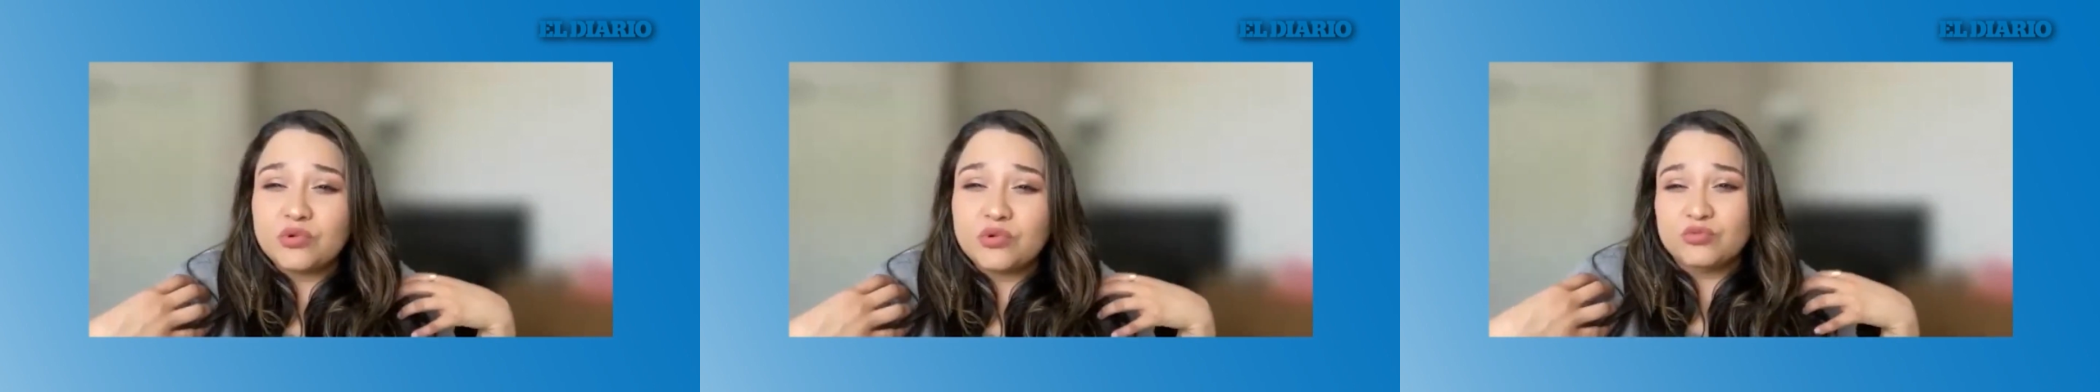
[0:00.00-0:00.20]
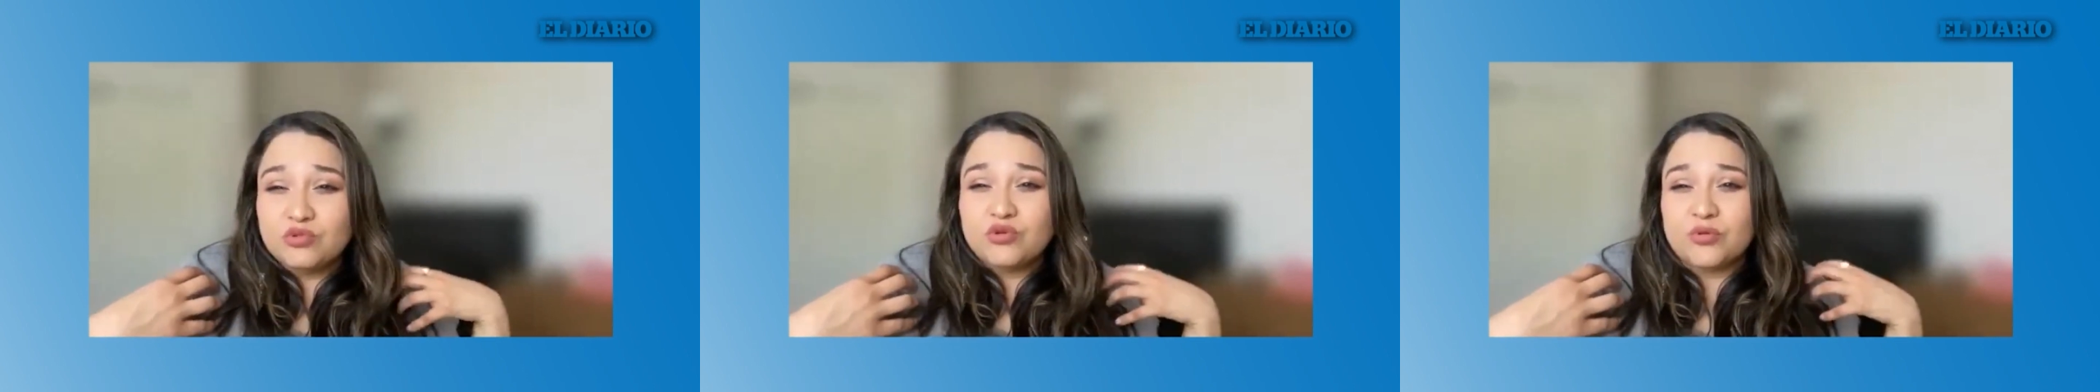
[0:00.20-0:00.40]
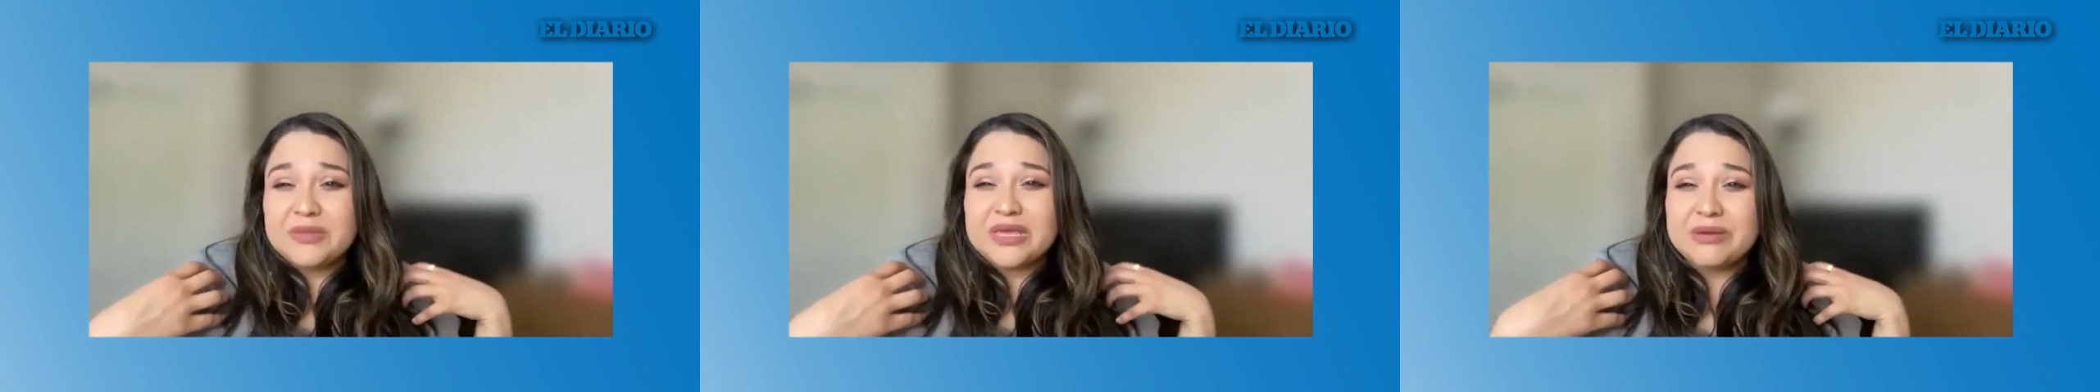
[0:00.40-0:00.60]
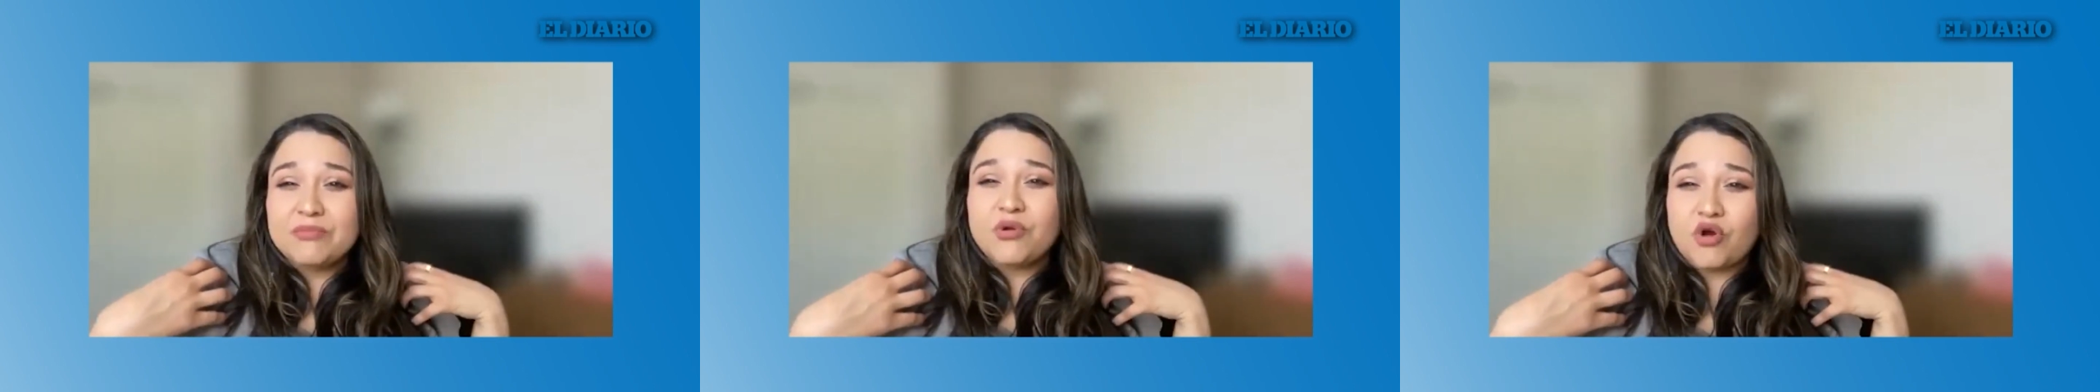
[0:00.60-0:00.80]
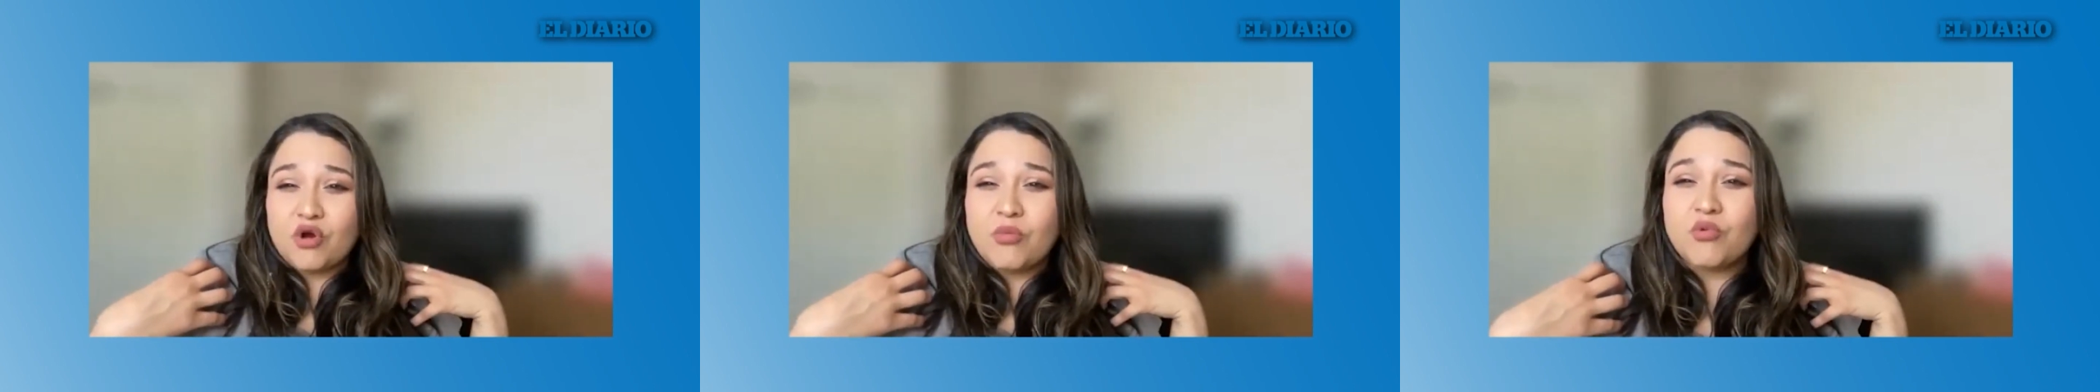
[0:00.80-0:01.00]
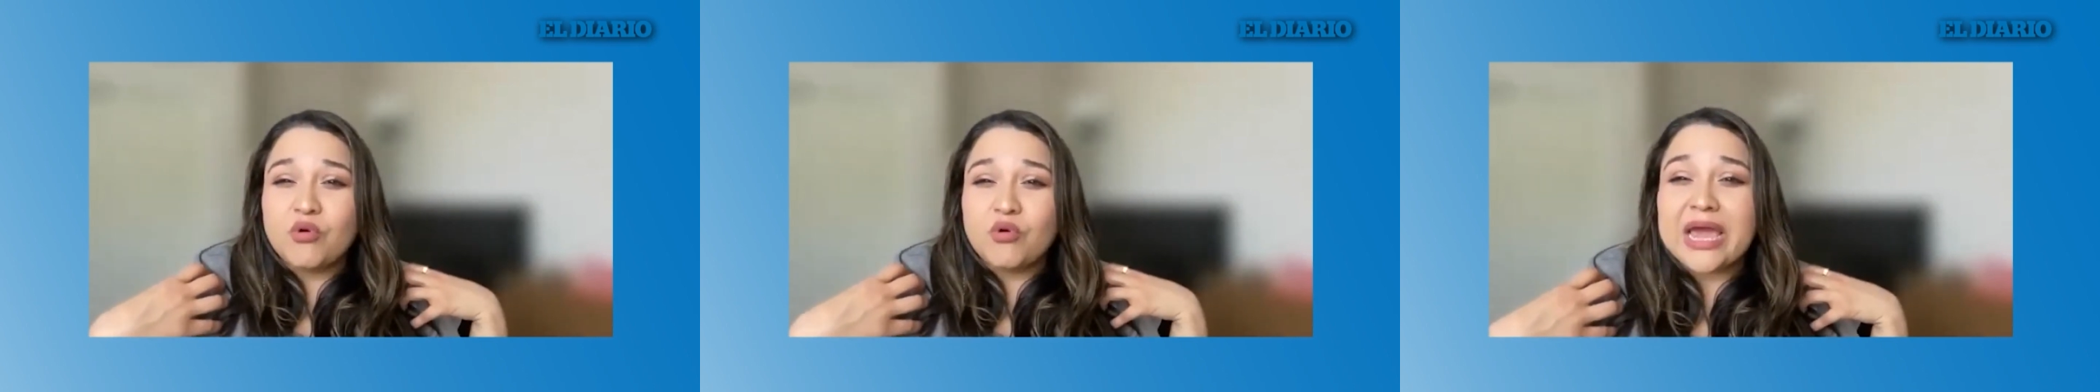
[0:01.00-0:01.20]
uno mismo como un